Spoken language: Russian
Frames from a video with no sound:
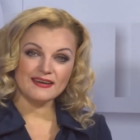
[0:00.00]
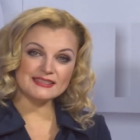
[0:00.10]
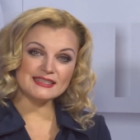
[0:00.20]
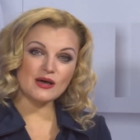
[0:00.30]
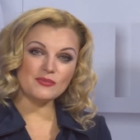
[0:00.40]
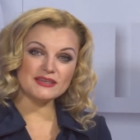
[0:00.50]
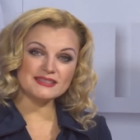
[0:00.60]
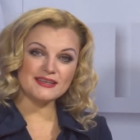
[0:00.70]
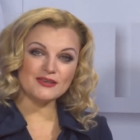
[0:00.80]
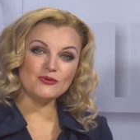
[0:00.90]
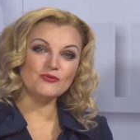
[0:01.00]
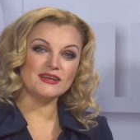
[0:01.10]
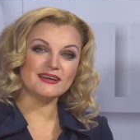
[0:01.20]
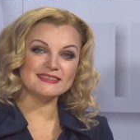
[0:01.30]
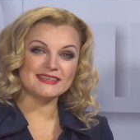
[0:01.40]
разнообразной и
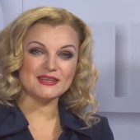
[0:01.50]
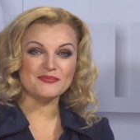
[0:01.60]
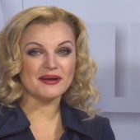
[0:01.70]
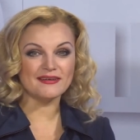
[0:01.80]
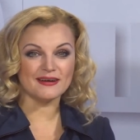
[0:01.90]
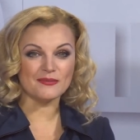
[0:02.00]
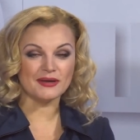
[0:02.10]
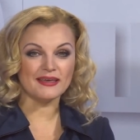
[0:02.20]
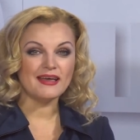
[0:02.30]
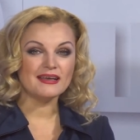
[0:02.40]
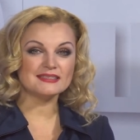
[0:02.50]
увлекательной программой.